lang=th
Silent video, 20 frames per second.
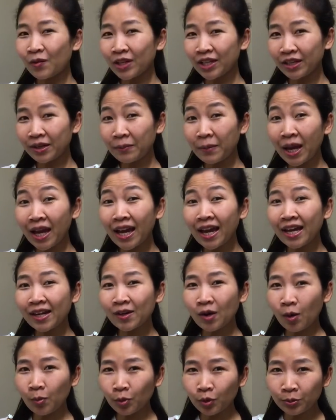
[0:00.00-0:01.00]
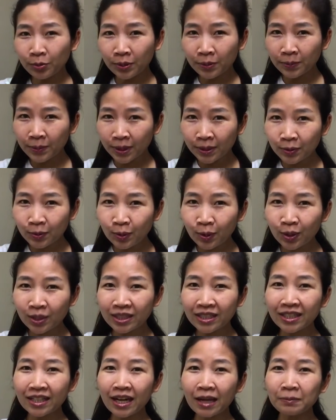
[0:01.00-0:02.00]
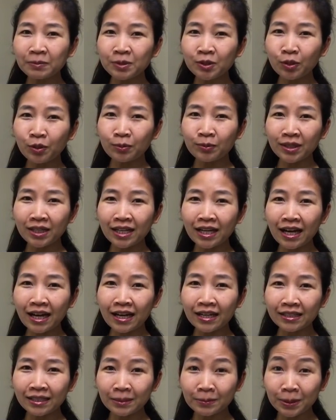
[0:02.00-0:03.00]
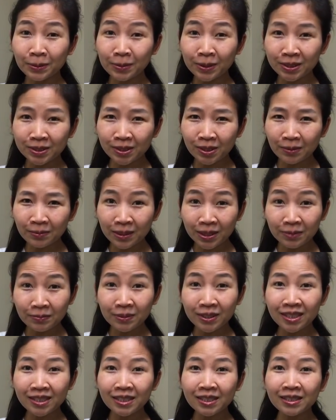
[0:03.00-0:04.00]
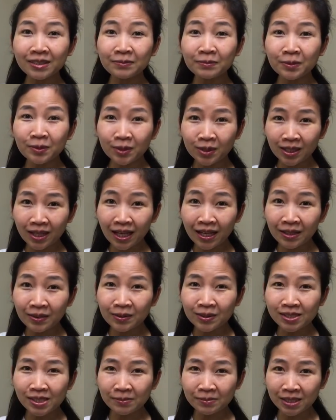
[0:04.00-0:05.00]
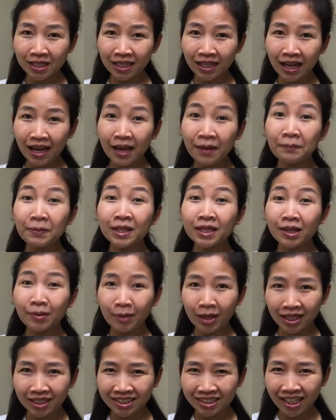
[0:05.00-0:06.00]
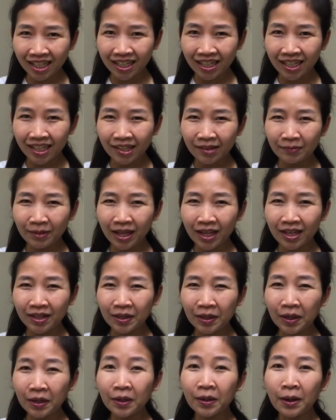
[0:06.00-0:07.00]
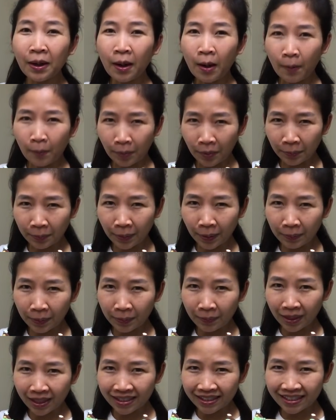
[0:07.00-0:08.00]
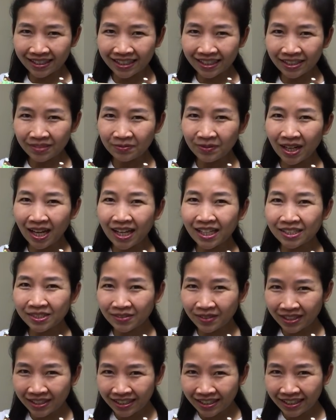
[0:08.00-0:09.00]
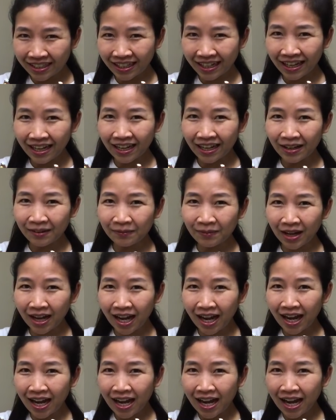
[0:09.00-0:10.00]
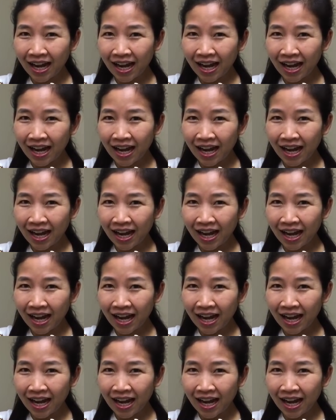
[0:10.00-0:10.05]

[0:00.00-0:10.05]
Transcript: วันนี้ค่ะแม่ขอบคุณเพื่อนๆ ทุกคนที่รับชมนะคะ ถ้าเพื่อนๆ ชอบคลิปนี้ อย่าลืมกดไลค์กด subscribe เป็นกำลังใจให้ค่ะแม่เนาะ พบกับค่ะแม่อีกทีคลิปหน้าสวัสดีนะคะบา